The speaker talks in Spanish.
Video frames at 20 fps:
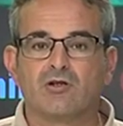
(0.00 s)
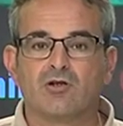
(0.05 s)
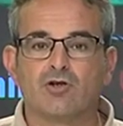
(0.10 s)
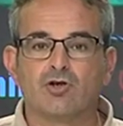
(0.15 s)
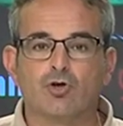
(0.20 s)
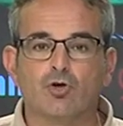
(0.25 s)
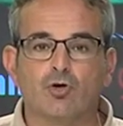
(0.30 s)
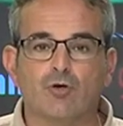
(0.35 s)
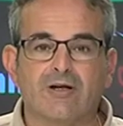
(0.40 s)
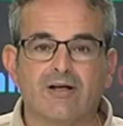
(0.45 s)

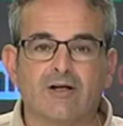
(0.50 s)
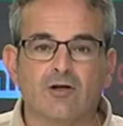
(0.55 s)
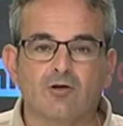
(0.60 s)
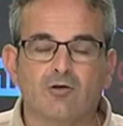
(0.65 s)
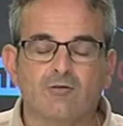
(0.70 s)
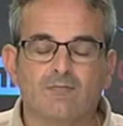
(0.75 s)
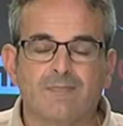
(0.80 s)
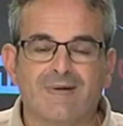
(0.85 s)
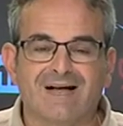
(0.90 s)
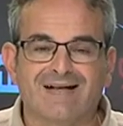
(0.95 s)
yo
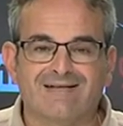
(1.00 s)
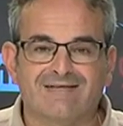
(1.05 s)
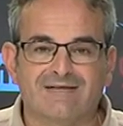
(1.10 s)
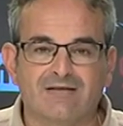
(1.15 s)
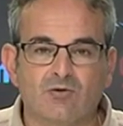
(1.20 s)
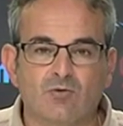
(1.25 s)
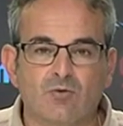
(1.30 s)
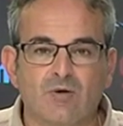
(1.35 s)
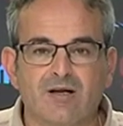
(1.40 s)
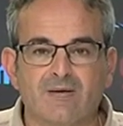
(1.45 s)
creo
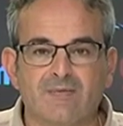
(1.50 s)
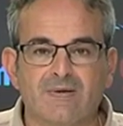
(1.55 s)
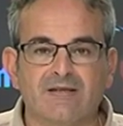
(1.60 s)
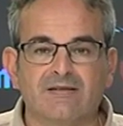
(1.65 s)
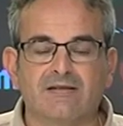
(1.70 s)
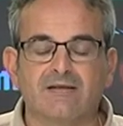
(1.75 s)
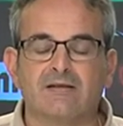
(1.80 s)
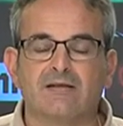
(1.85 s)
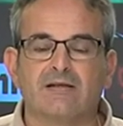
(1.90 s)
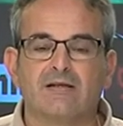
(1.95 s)

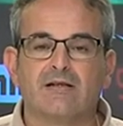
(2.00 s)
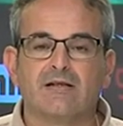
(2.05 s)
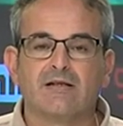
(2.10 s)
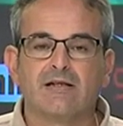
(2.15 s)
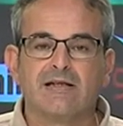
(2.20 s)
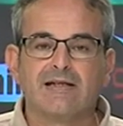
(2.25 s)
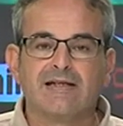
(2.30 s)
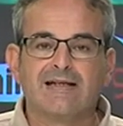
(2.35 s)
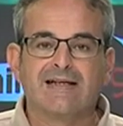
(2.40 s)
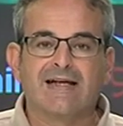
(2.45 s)
particularmente
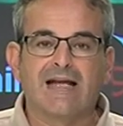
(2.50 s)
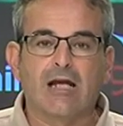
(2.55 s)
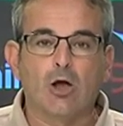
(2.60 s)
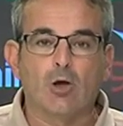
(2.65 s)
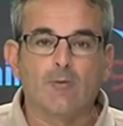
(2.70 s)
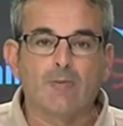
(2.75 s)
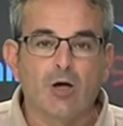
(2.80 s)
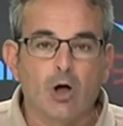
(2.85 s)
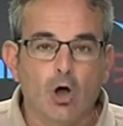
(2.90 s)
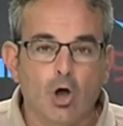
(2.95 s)
que
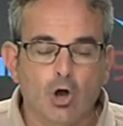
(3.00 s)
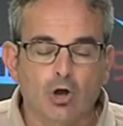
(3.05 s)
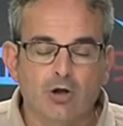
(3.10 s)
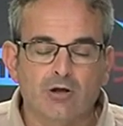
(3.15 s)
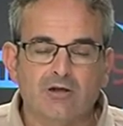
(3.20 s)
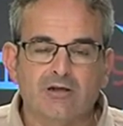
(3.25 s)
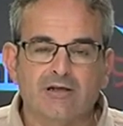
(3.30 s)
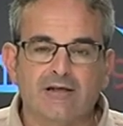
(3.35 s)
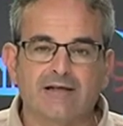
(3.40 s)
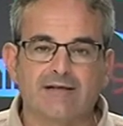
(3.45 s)
lo
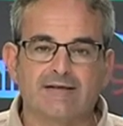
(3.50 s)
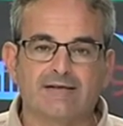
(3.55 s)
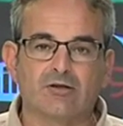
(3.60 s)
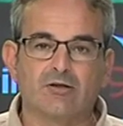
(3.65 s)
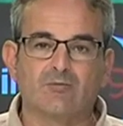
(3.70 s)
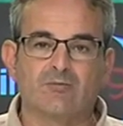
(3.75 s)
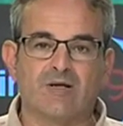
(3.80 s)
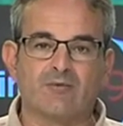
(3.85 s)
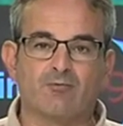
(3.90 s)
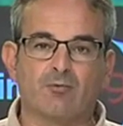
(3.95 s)
mejor que este
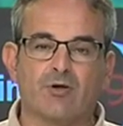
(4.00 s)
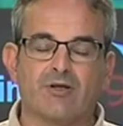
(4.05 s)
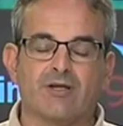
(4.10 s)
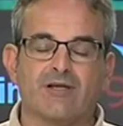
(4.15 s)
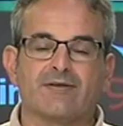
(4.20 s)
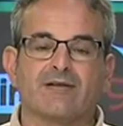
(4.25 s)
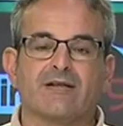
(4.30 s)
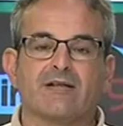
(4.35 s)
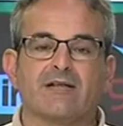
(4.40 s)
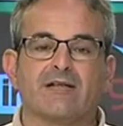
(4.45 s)
hombre puede
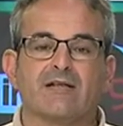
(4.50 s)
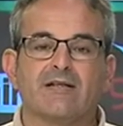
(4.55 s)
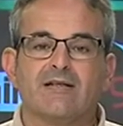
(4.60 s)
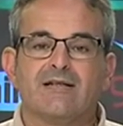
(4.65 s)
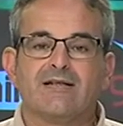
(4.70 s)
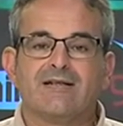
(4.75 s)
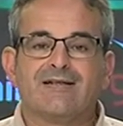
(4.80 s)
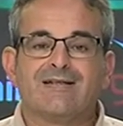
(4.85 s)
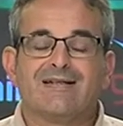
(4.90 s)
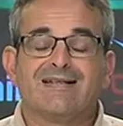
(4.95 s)
hacer,
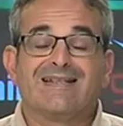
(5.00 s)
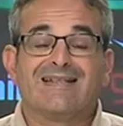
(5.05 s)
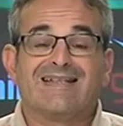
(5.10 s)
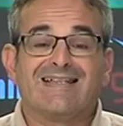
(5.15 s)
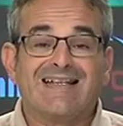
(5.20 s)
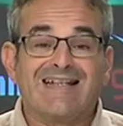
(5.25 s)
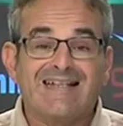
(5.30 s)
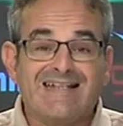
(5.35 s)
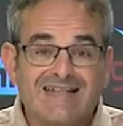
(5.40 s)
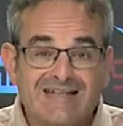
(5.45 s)

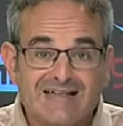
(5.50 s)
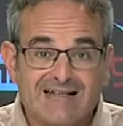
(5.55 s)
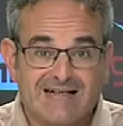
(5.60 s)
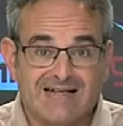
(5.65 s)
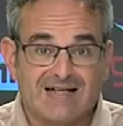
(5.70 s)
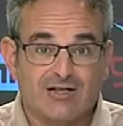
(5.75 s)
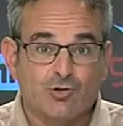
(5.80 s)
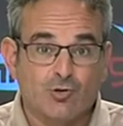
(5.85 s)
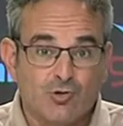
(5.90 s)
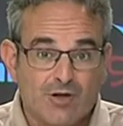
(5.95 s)
si quiere
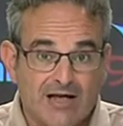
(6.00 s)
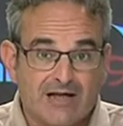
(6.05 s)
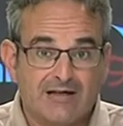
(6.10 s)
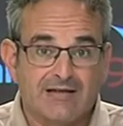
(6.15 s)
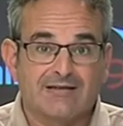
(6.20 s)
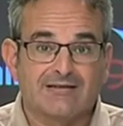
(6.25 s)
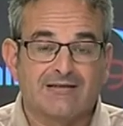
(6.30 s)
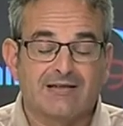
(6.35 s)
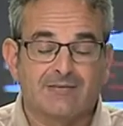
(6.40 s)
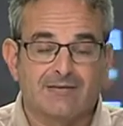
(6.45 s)

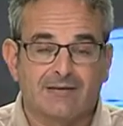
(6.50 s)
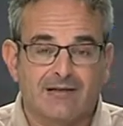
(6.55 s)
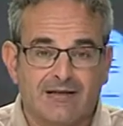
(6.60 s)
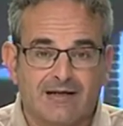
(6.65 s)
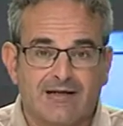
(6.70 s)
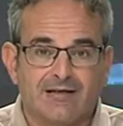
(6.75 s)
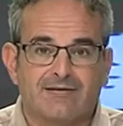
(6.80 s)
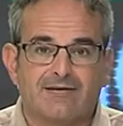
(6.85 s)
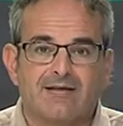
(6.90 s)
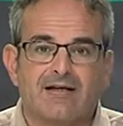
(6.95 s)
ayudar de
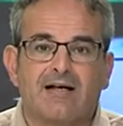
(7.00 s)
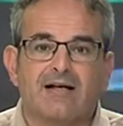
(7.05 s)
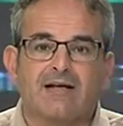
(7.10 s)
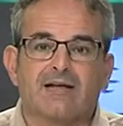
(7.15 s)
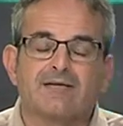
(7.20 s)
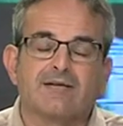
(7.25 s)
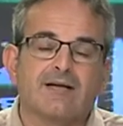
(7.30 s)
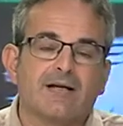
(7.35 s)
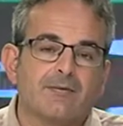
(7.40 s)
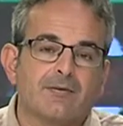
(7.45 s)
verdad a
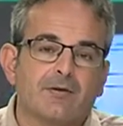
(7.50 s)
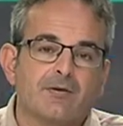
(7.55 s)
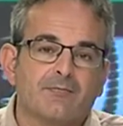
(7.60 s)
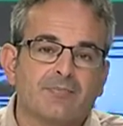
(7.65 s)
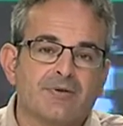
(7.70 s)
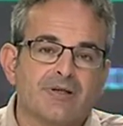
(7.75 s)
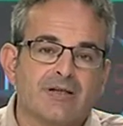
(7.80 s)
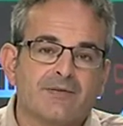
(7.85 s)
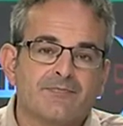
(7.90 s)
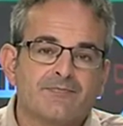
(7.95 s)
Alexis
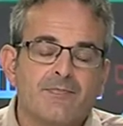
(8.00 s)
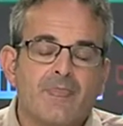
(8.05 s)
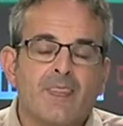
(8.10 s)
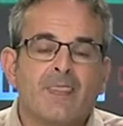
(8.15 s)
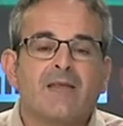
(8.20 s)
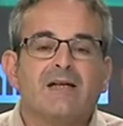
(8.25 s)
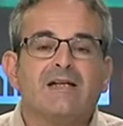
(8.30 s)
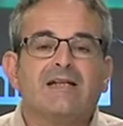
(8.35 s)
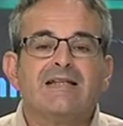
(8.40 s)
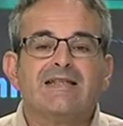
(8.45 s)
Balompié
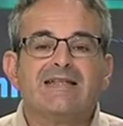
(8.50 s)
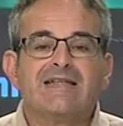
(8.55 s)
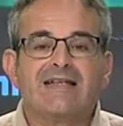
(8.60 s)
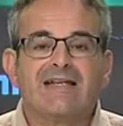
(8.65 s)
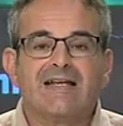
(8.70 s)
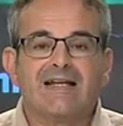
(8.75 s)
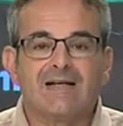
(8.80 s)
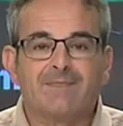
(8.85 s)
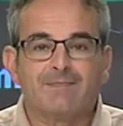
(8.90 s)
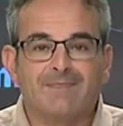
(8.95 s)
y si
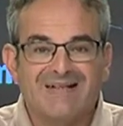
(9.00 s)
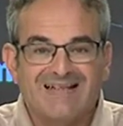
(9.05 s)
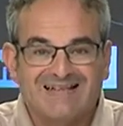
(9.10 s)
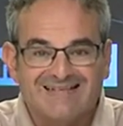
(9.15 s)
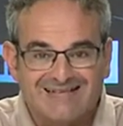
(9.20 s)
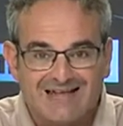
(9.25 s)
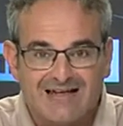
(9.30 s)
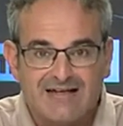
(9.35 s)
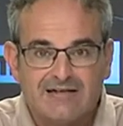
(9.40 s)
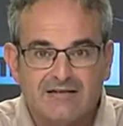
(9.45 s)
quiere
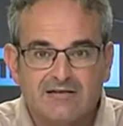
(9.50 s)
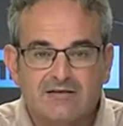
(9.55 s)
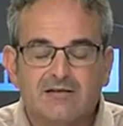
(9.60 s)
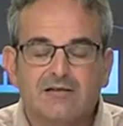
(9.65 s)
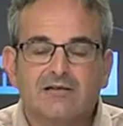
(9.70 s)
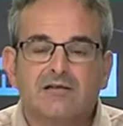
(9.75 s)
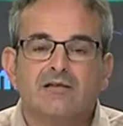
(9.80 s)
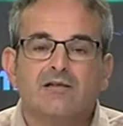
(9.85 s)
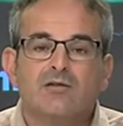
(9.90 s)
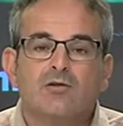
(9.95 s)

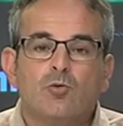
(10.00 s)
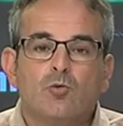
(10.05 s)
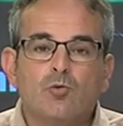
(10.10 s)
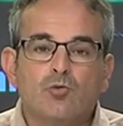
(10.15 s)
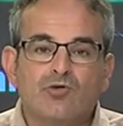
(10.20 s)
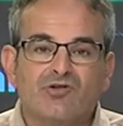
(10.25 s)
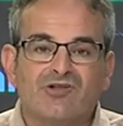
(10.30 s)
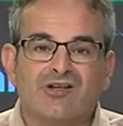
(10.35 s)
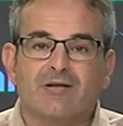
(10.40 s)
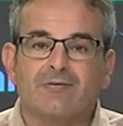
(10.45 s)
prestar
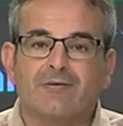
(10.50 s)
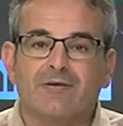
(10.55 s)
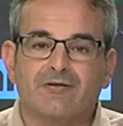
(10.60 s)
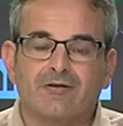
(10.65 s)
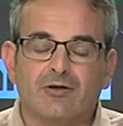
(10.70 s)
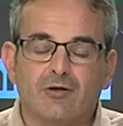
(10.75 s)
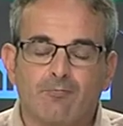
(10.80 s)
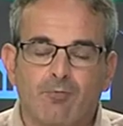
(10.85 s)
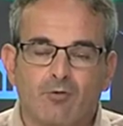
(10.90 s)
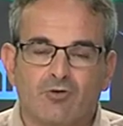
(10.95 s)
un
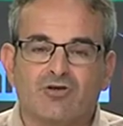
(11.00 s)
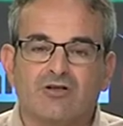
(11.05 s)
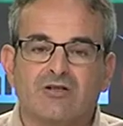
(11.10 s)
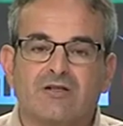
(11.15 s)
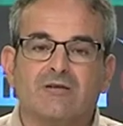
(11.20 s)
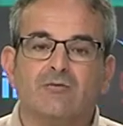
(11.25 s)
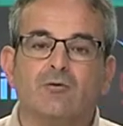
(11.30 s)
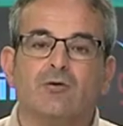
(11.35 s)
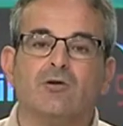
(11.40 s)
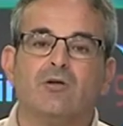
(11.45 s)
servicio
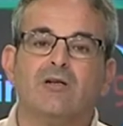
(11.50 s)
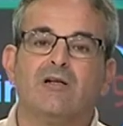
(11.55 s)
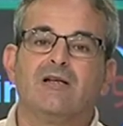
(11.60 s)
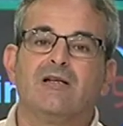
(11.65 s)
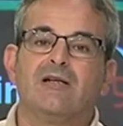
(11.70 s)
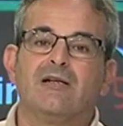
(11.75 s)
positivo,